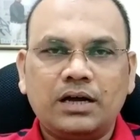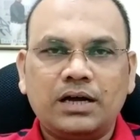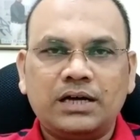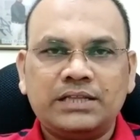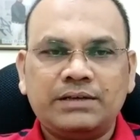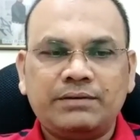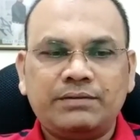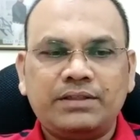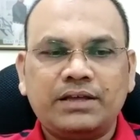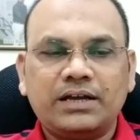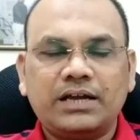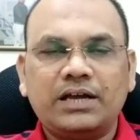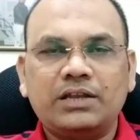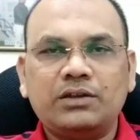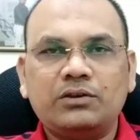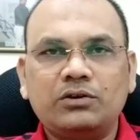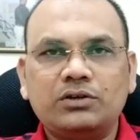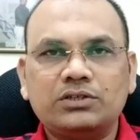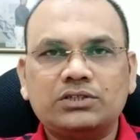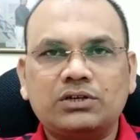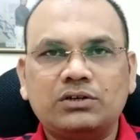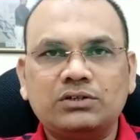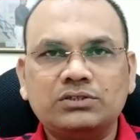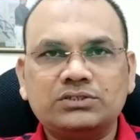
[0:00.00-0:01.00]
అదేవిధంగా
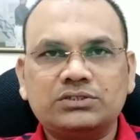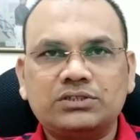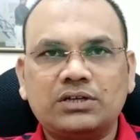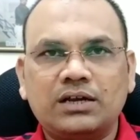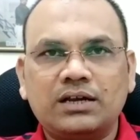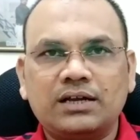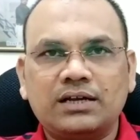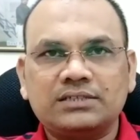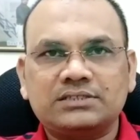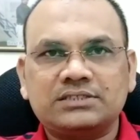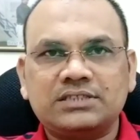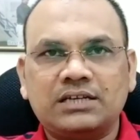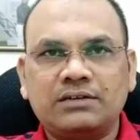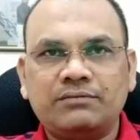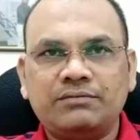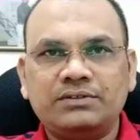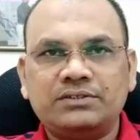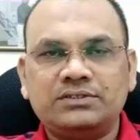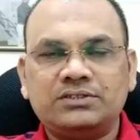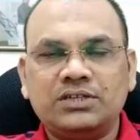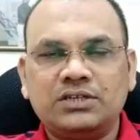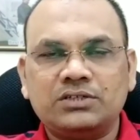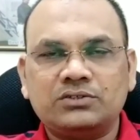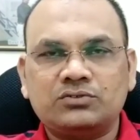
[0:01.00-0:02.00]
ఎన్నో సంవత్సరాలుగా
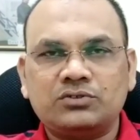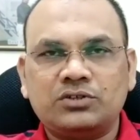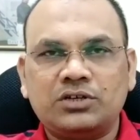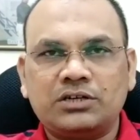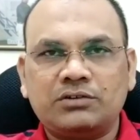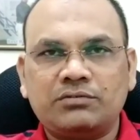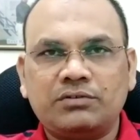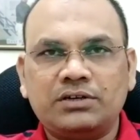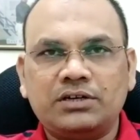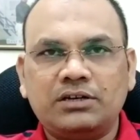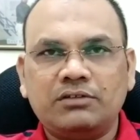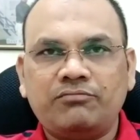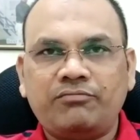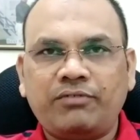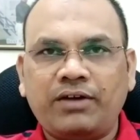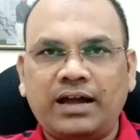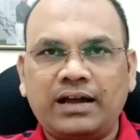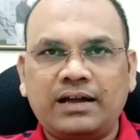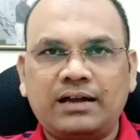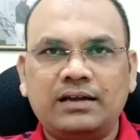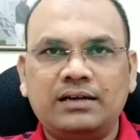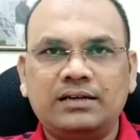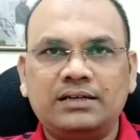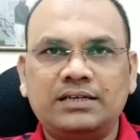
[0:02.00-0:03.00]
సర్వీస్ చేస్తున్నటువంటి
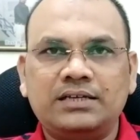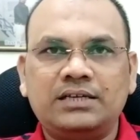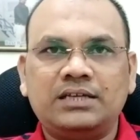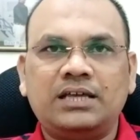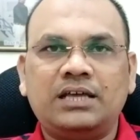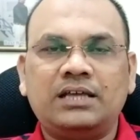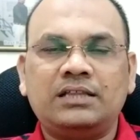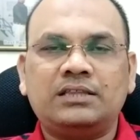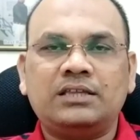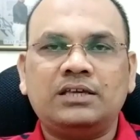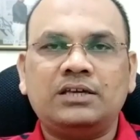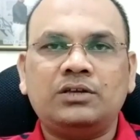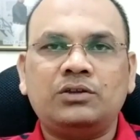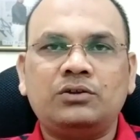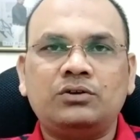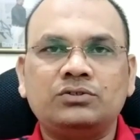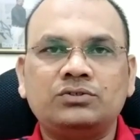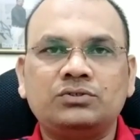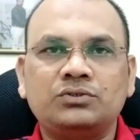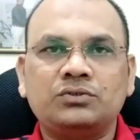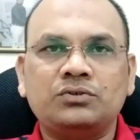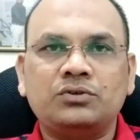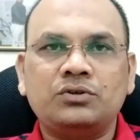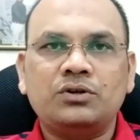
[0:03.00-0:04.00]
ఫ్యాకల్టీ అయితే
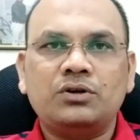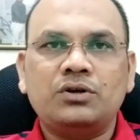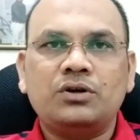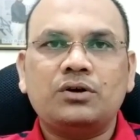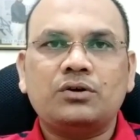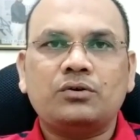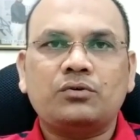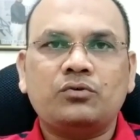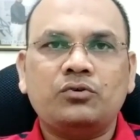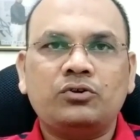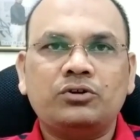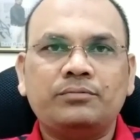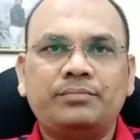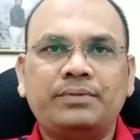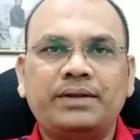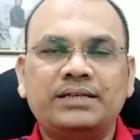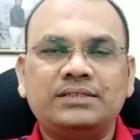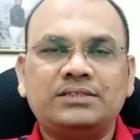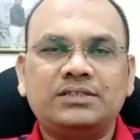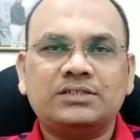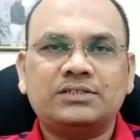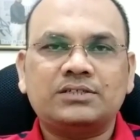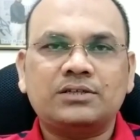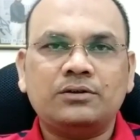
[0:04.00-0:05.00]
ఈరోజు కోర్
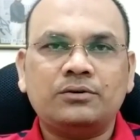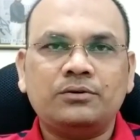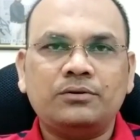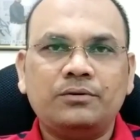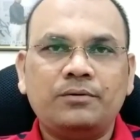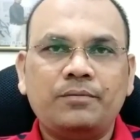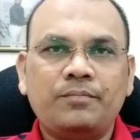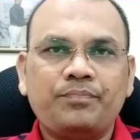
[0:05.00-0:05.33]
బ్రాంచెస్లో